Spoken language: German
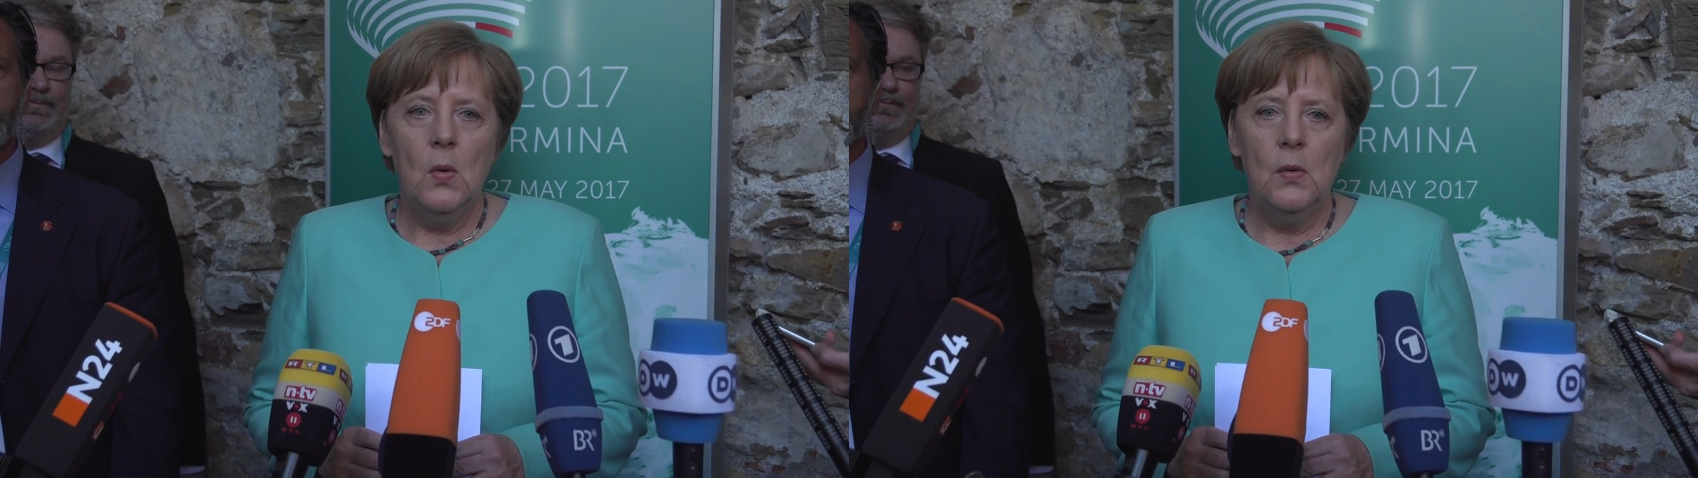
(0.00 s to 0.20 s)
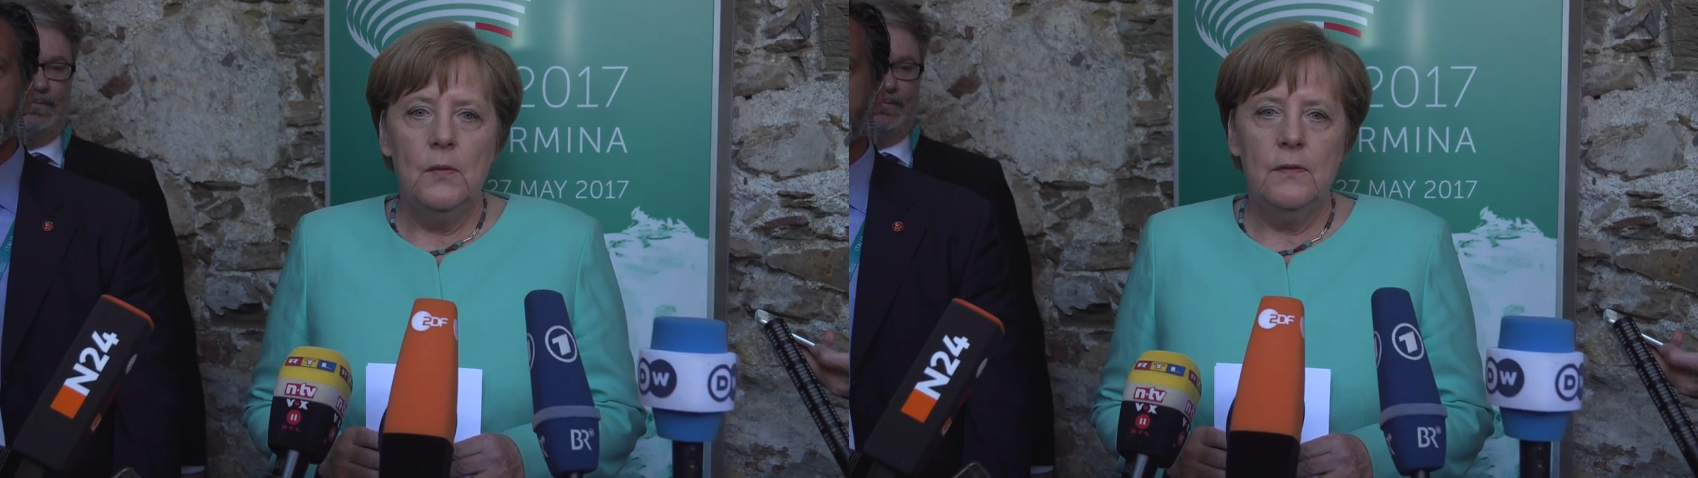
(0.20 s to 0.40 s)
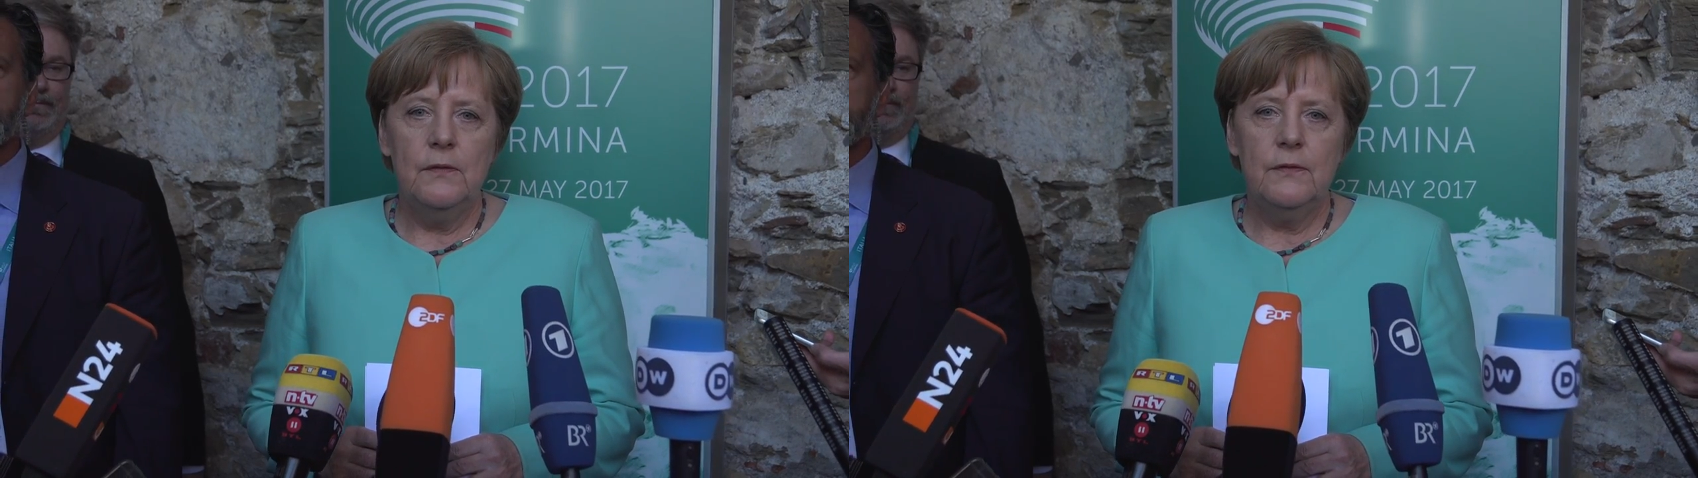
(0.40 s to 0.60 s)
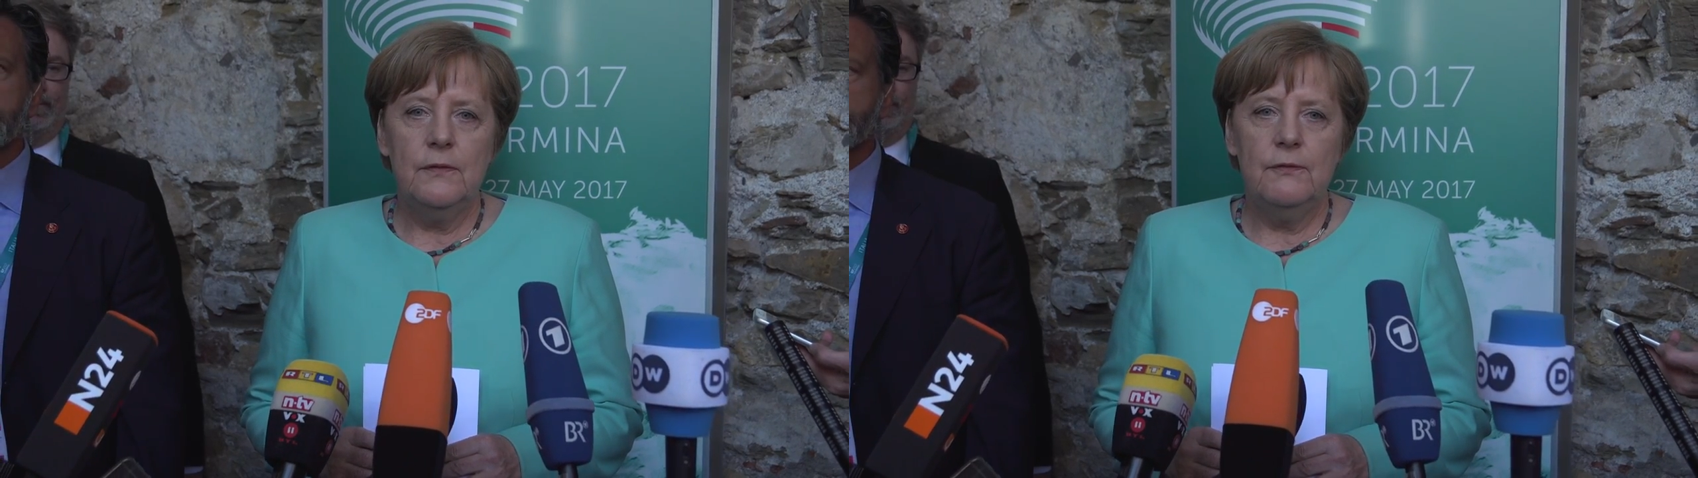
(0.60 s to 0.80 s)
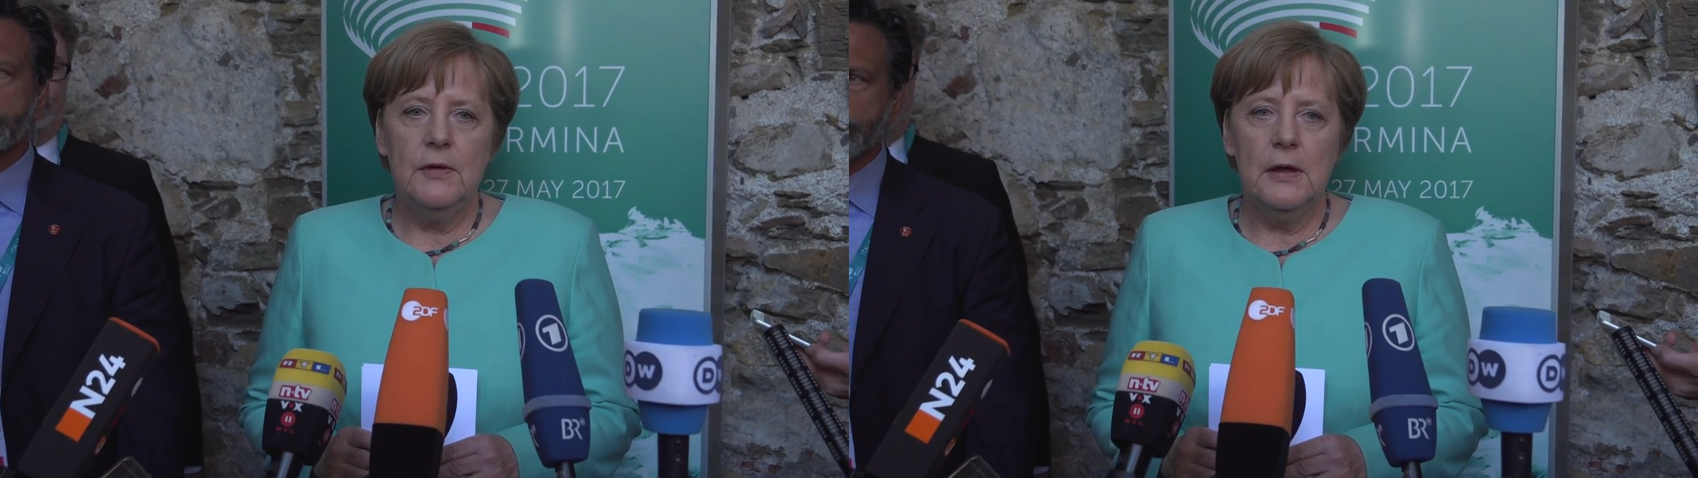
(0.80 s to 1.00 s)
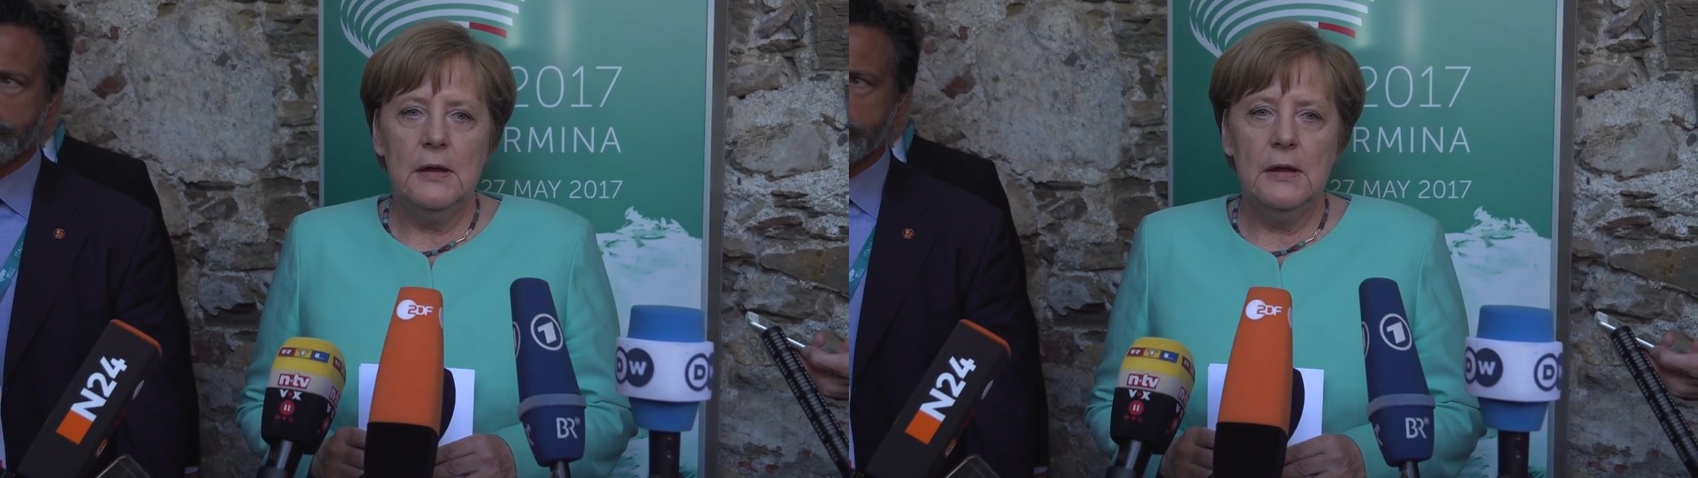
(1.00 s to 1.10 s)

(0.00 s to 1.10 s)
Und wir